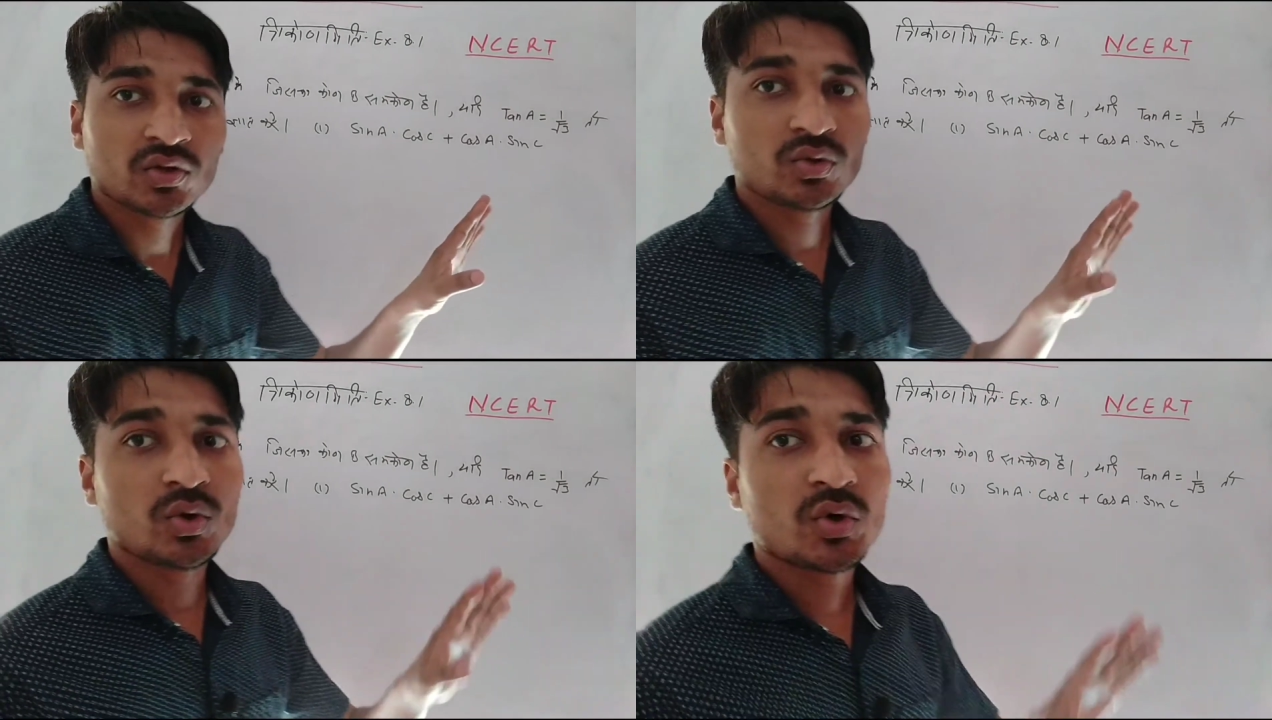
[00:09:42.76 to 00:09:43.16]

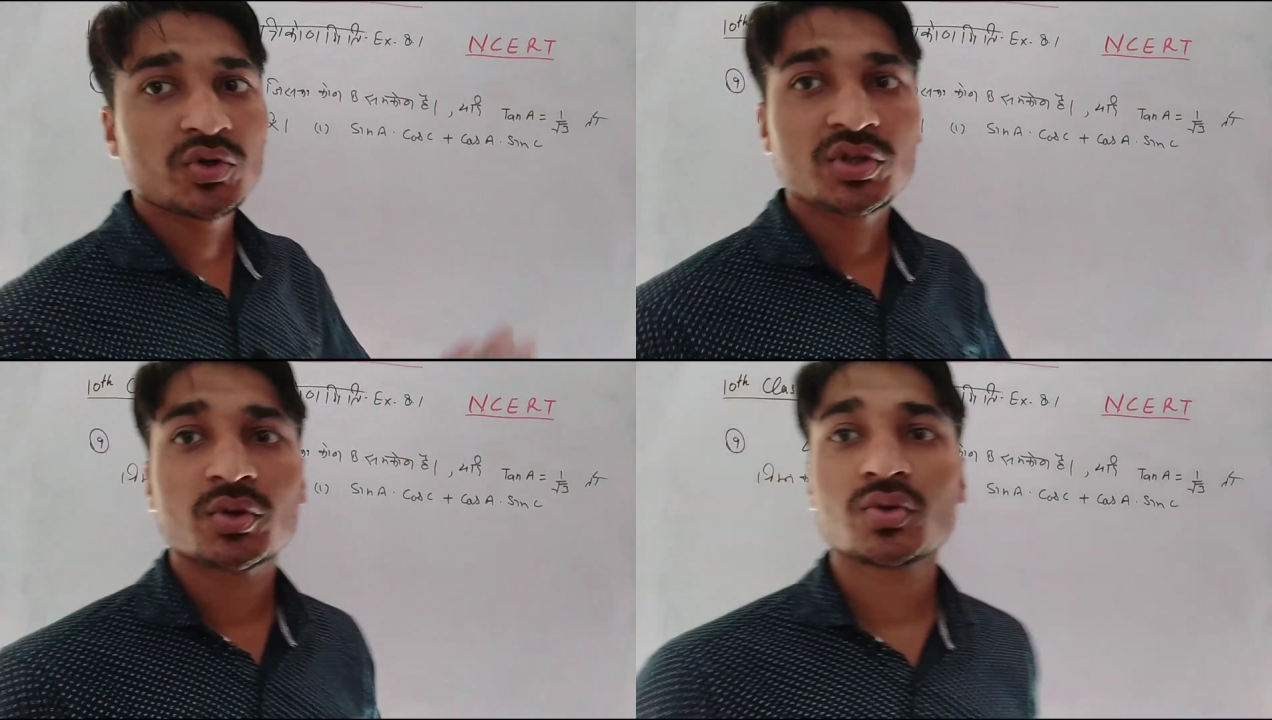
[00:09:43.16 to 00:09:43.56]
दो
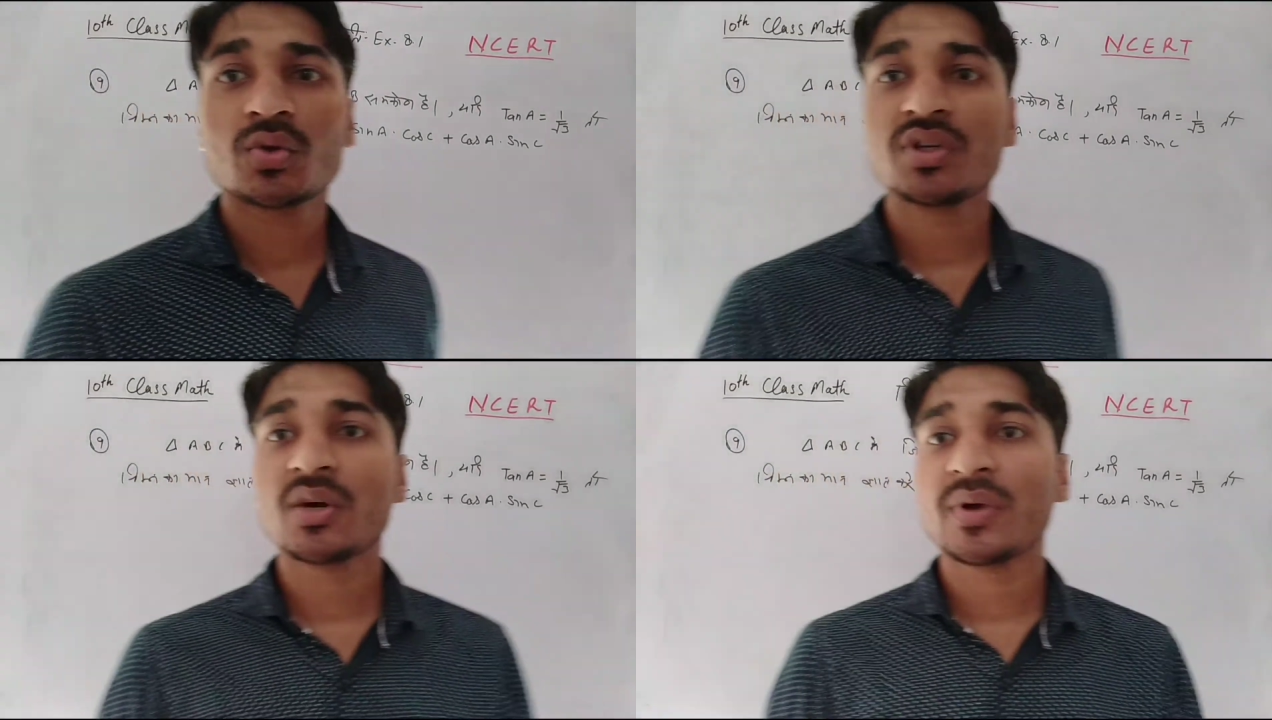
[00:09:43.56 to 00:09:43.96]
क्वेश्चन दोस्तों
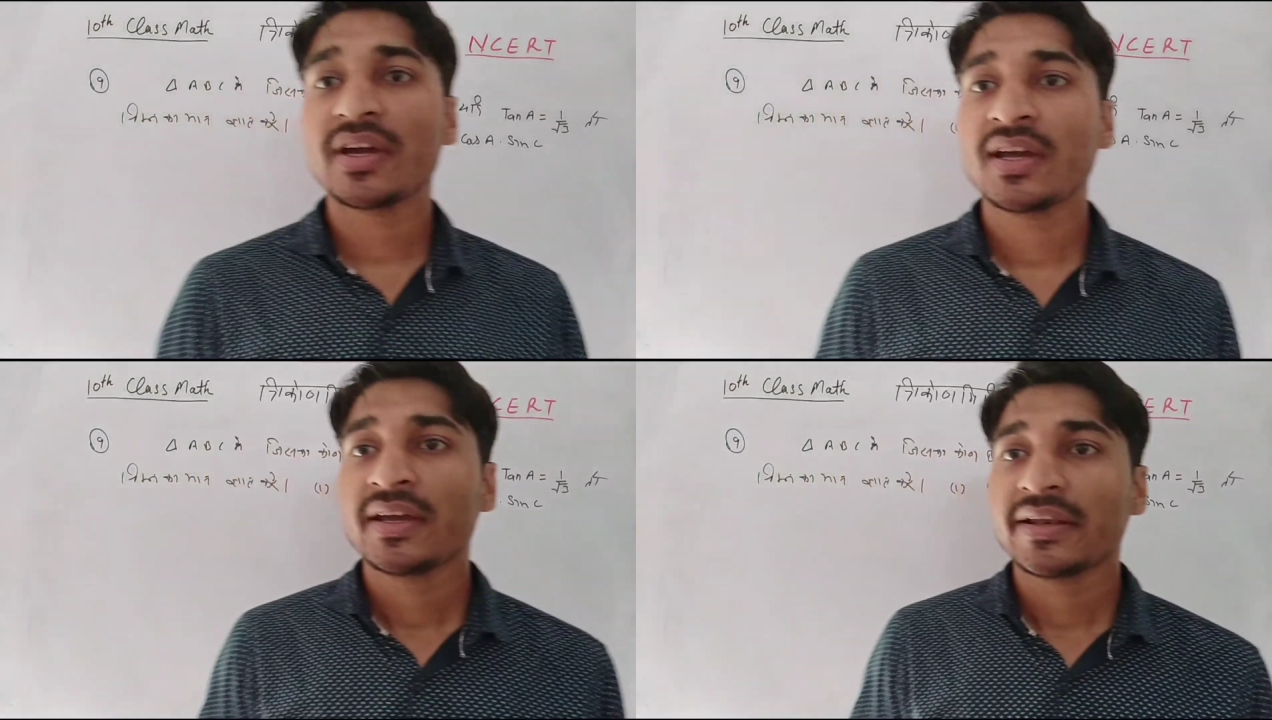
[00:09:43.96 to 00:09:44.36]
दिए हुए
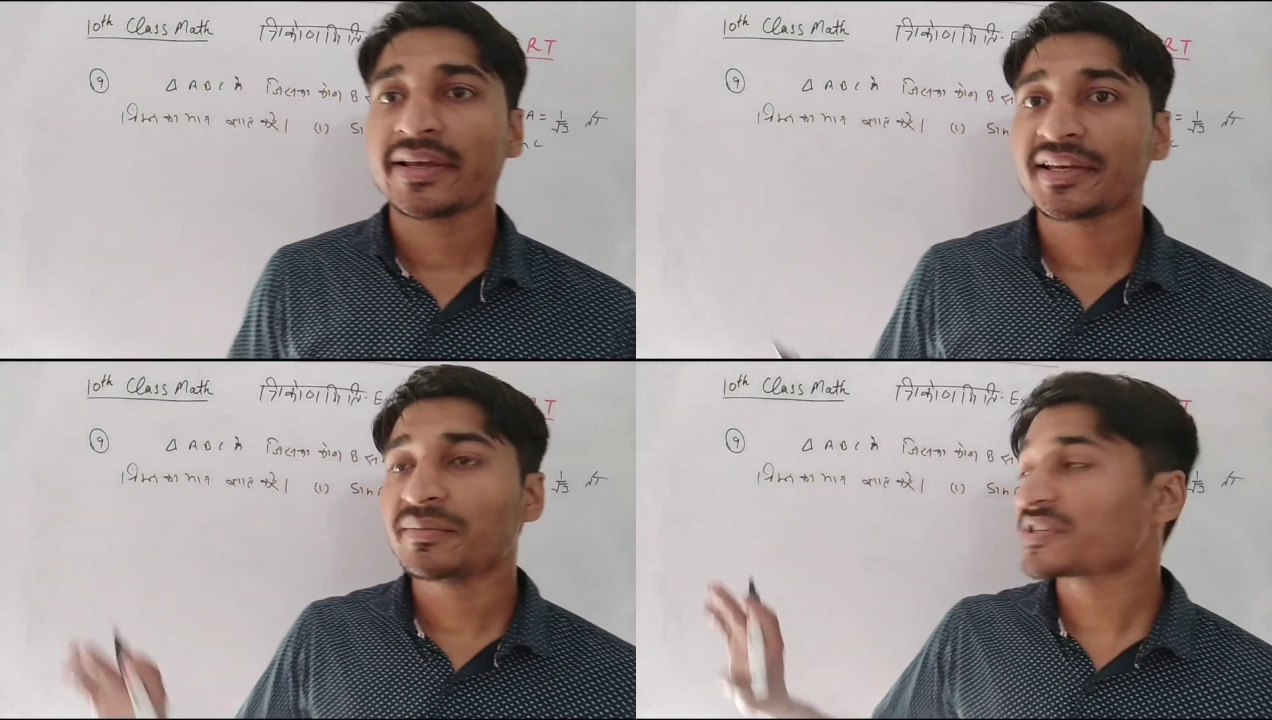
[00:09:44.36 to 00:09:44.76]
हैं
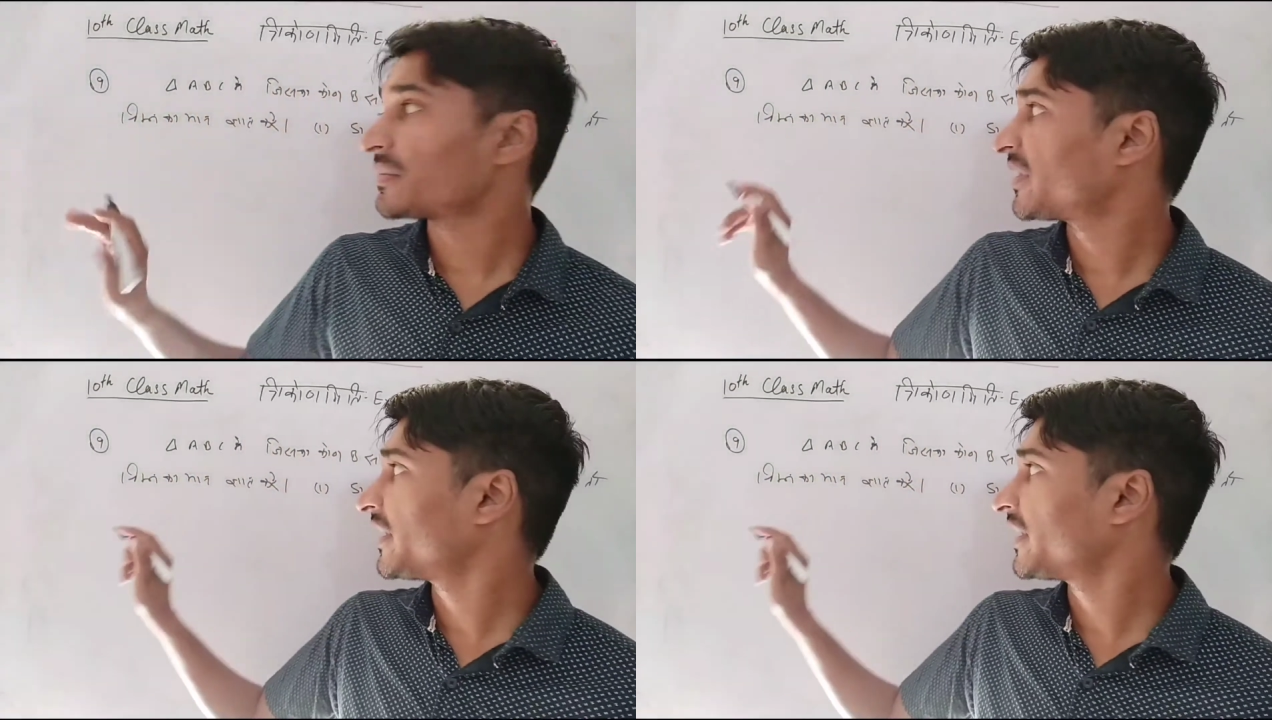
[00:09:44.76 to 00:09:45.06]
लेकिन इनमें से मैं